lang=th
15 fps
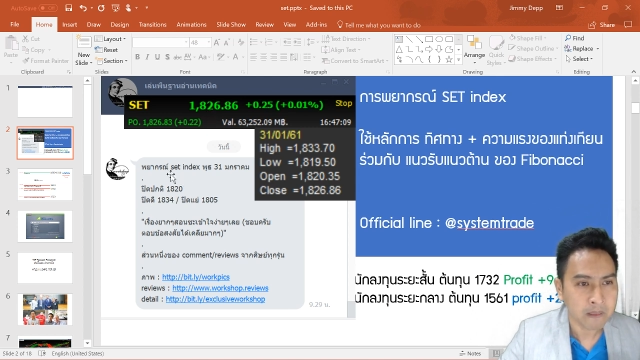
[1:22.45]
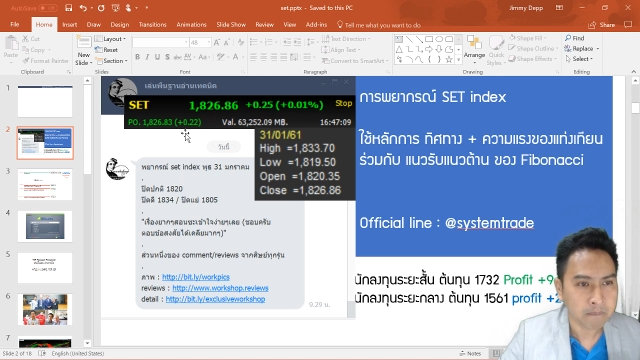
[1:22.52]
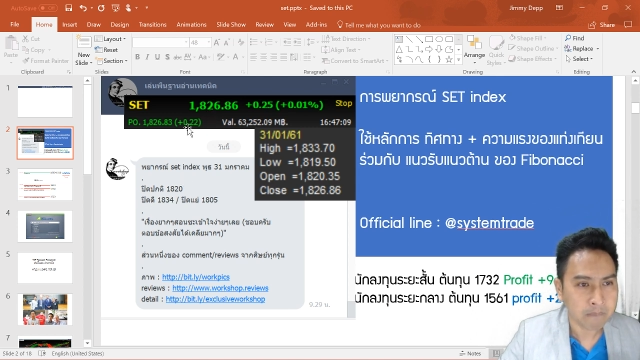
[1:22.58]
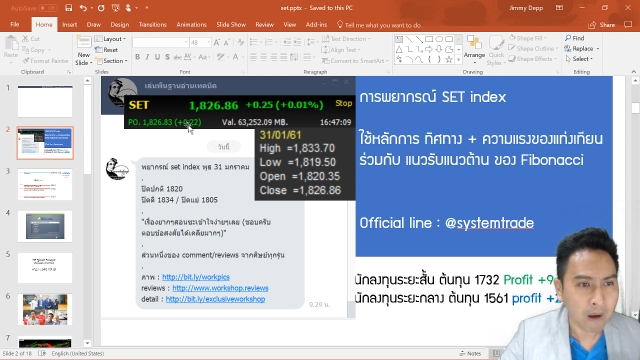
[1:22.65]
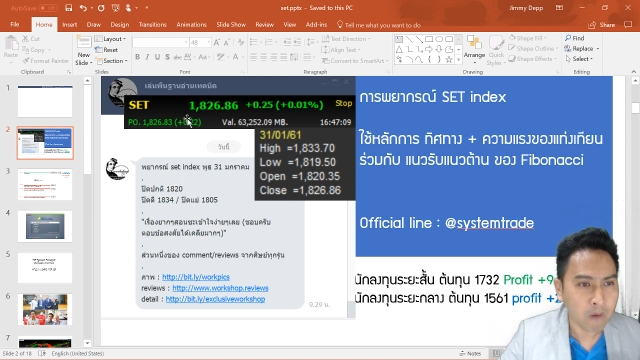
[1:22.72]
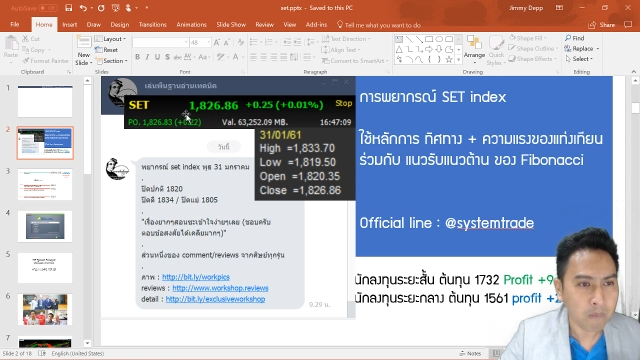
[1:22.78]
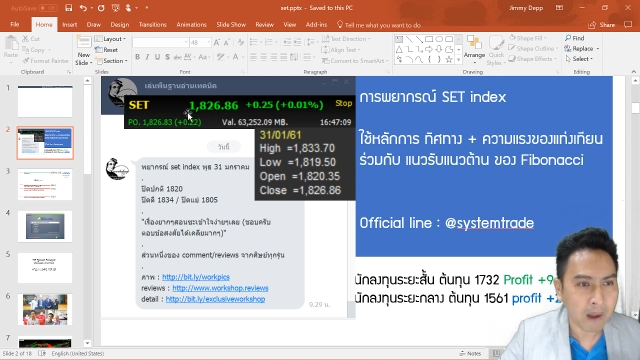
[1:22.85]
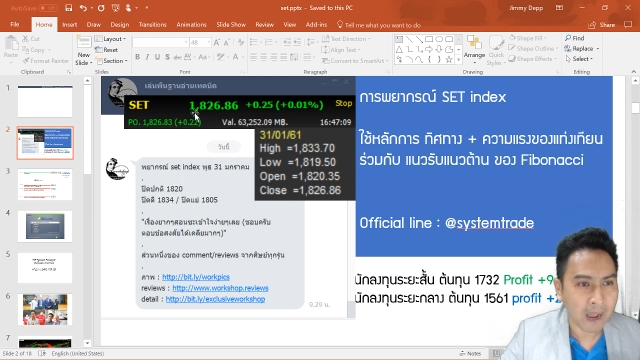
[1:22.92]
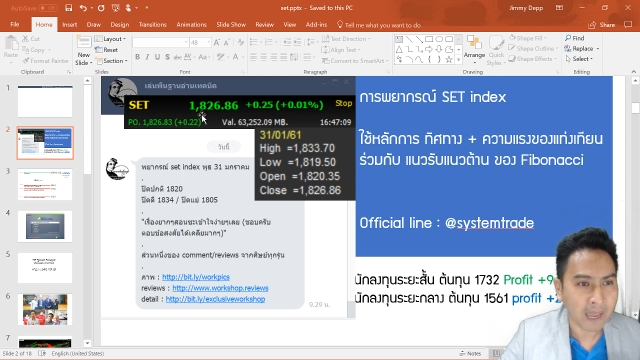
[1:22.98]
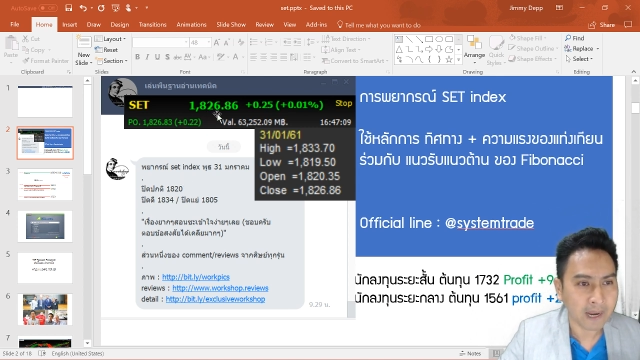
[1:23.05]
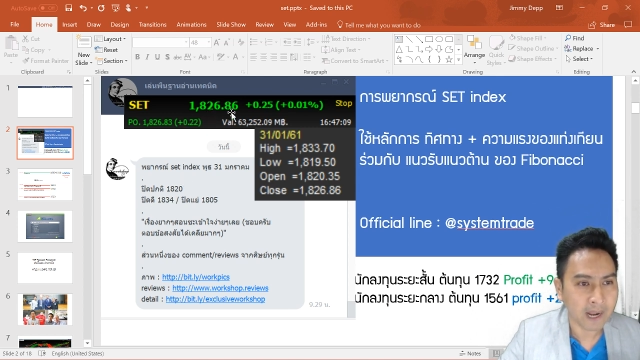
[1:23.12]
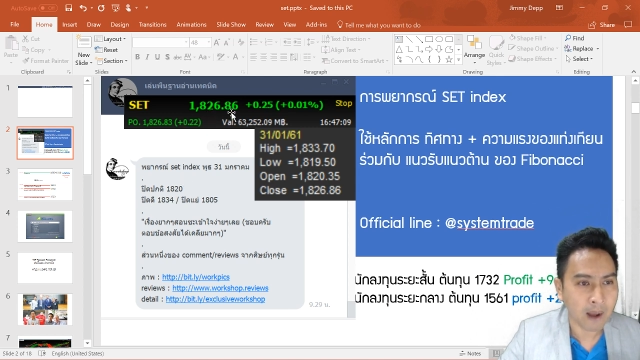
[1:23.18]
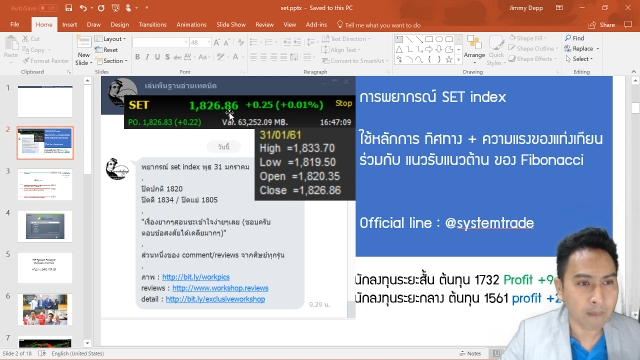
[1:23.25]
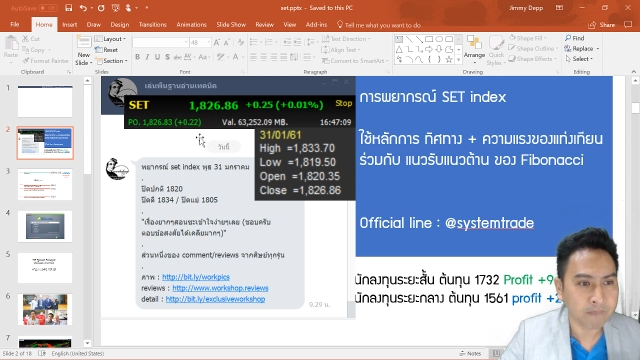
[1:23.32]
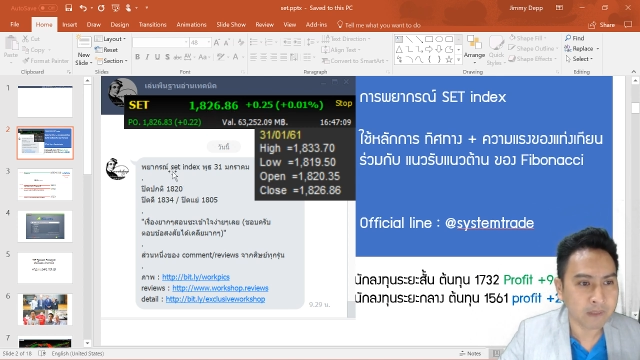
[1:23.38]
เป้าหมาย
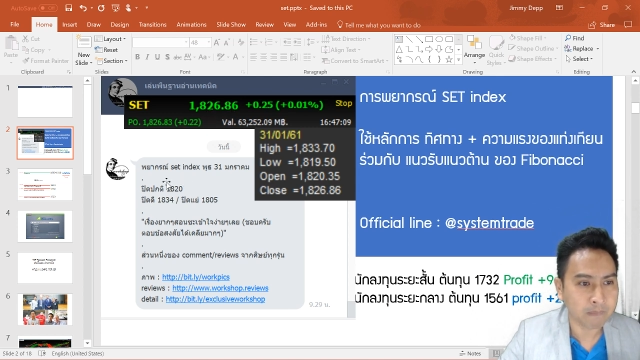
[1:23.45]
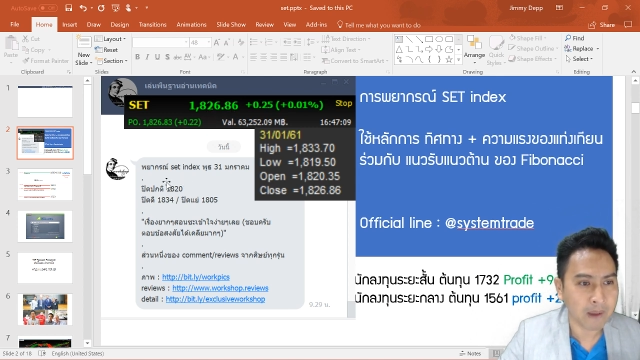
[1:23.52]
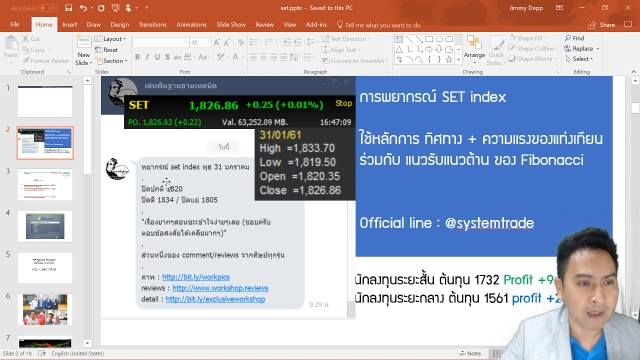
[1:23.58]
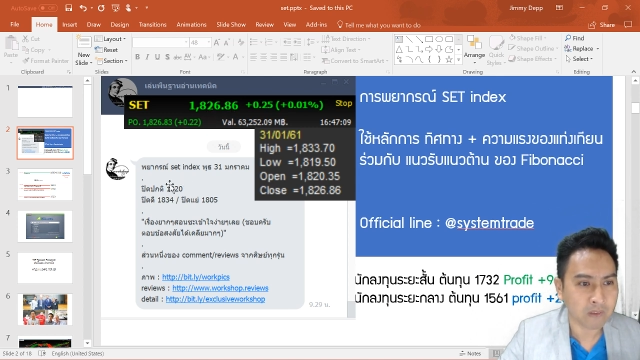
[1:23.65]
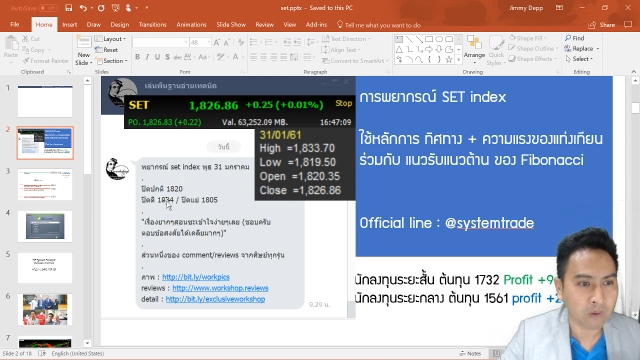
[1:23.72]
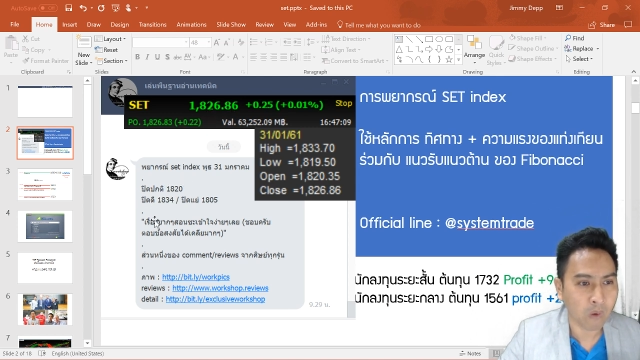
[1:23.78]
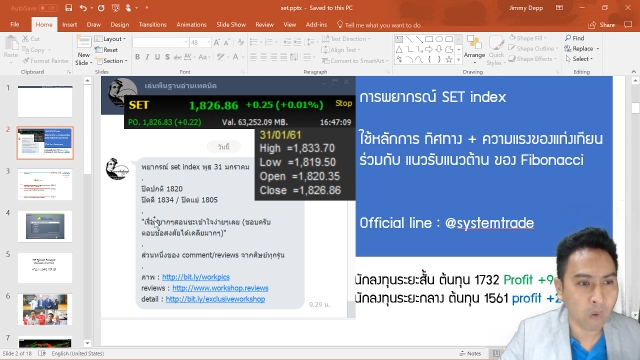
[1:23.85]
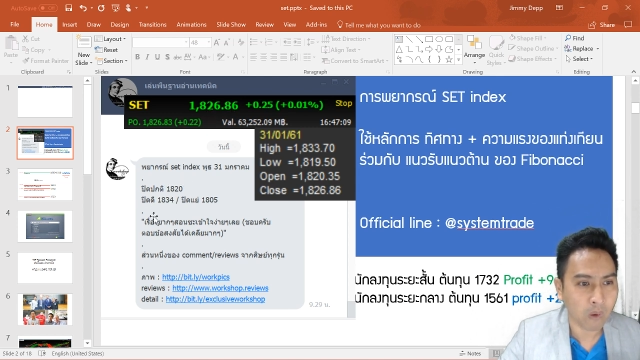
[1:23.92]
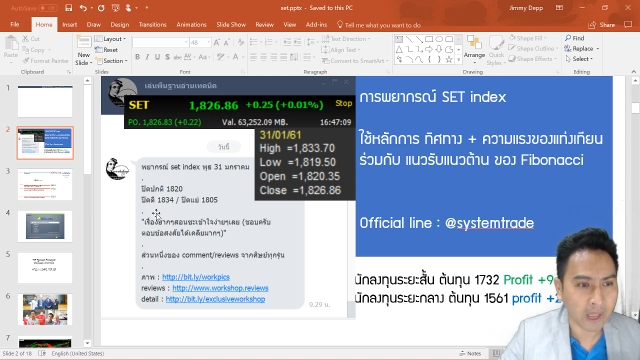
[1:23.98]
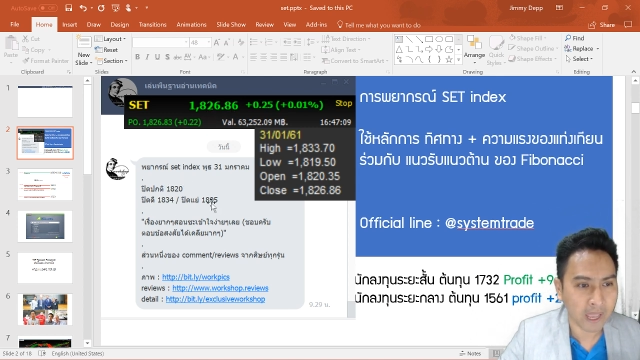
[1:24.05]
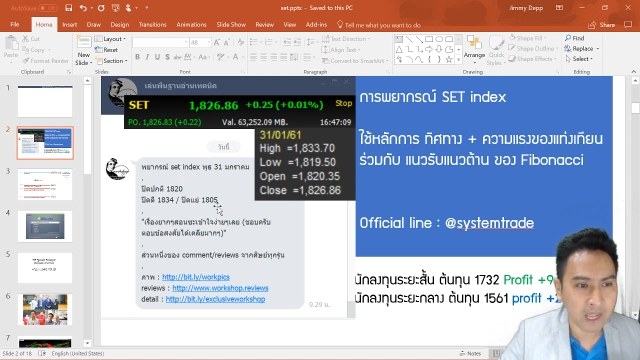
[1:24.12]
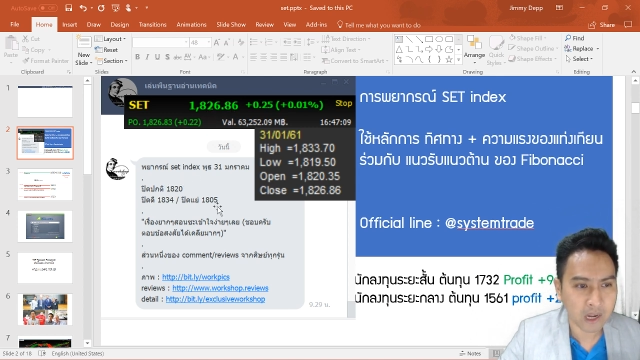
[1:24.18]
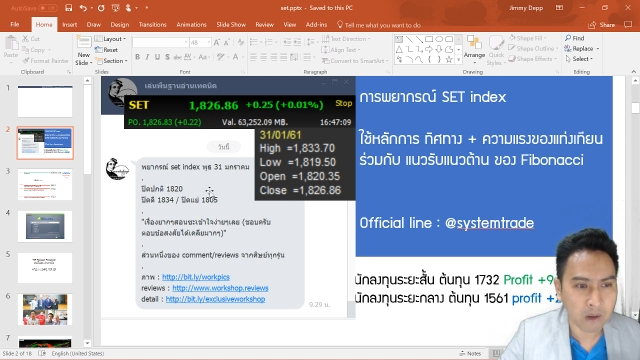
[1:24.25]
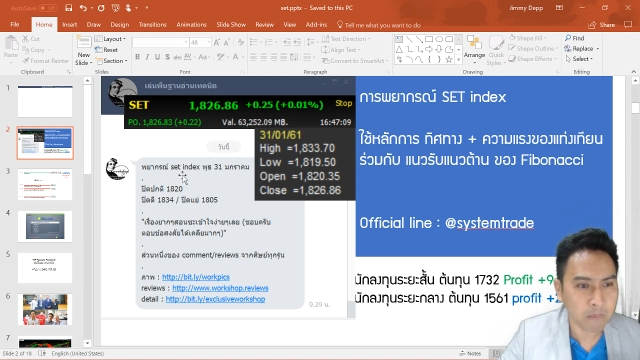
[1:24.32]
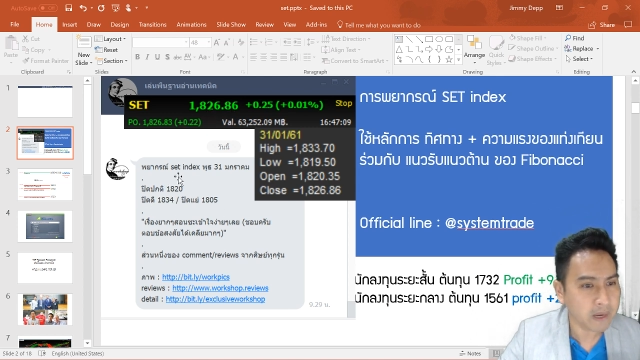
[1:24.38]
นะครับ1826เอ
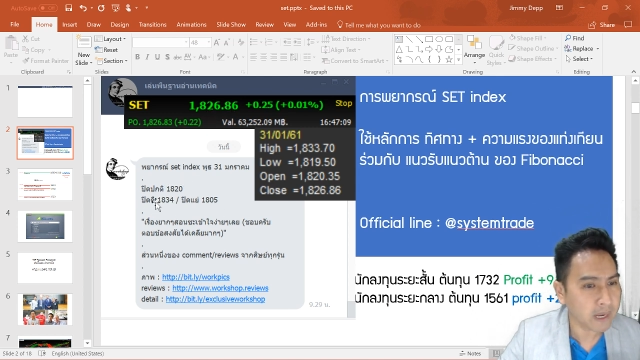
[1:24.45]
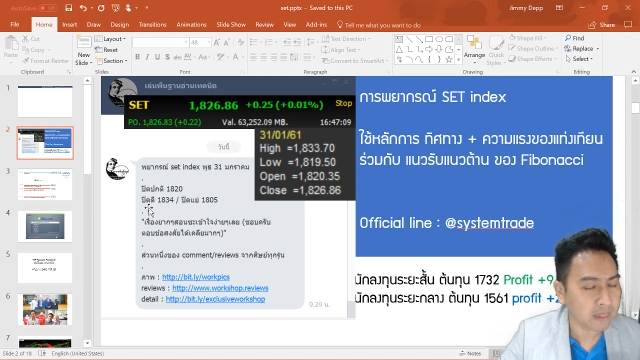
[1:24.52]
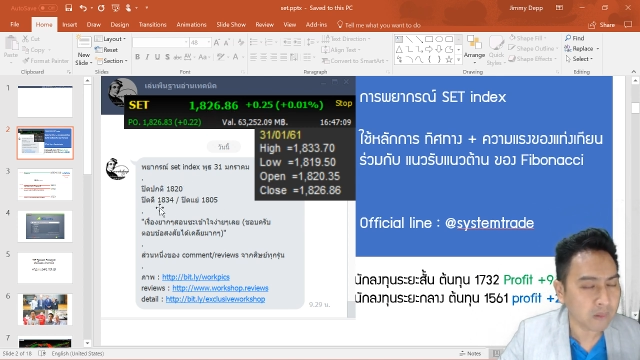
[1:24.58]
งก็ไม่ได้